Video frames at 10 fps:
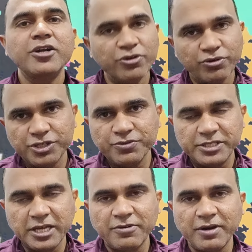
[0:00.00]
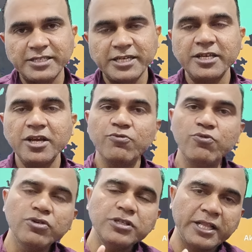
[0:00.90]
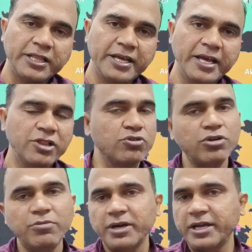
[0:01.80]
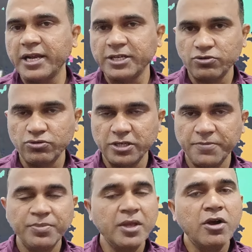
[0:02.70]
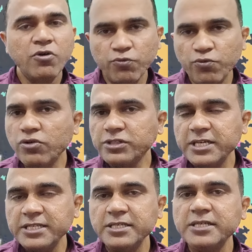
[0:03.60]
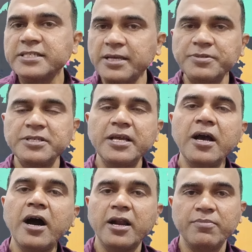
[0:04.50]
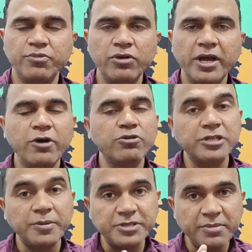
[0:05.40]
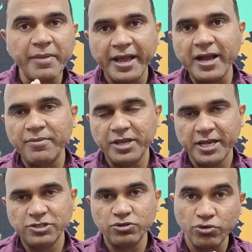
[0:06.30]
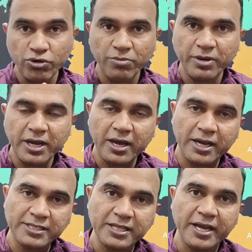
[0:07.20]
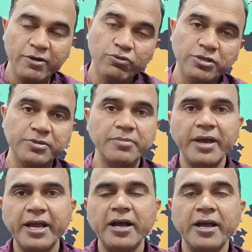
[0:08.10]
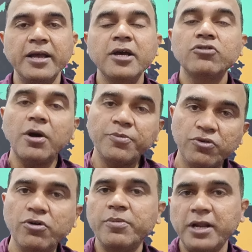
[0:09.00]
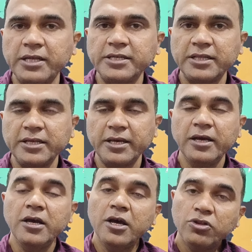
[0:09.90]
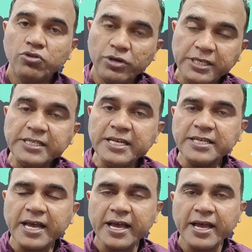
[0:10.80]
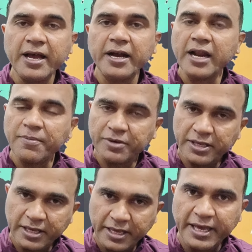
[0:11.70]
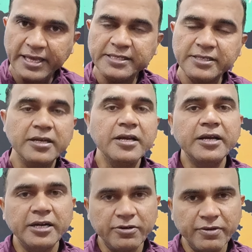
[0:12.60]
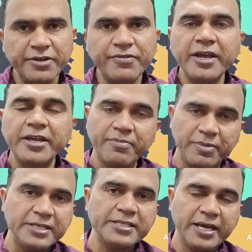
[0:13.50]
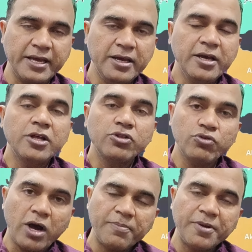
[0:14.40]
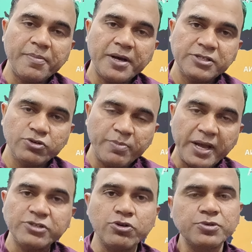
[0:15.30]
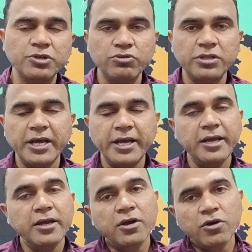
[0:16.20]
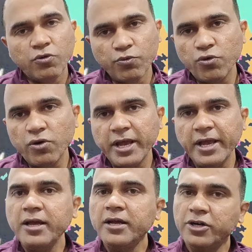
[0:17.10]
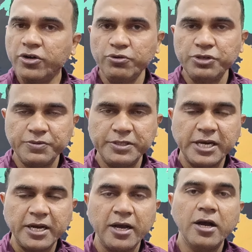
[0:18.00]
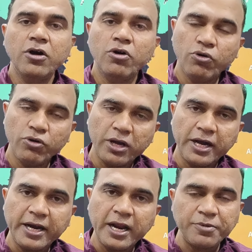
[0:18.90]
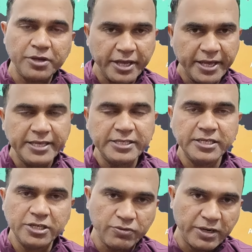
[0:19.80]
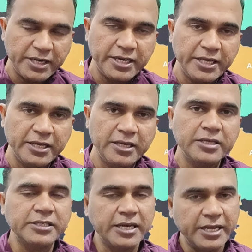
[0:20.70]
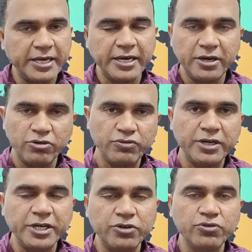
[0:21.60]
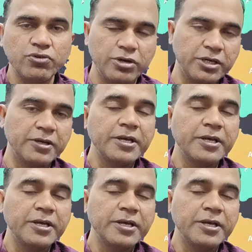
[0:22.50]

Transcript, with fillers: टूरिस्ट वीज़ा लगवाना चाहते हैं वो जाते हैं दो नंबर के रास्तों से वो चीज सबसे हार्मफुल है और सबसे महंगा भी है जो दो नंबर का रास्ता है वो सबसे महंगा है तो आप क्यों अपनाना चाहते हैं तो इससे अच्छा है अगर आपकी एज 25 के प्लस है तो आपके पास जो बेस्ट ऑप्शन होता है वो है टूरिस्ट वीजा का और अगर आपकी एज 20 से लेकर और 22 और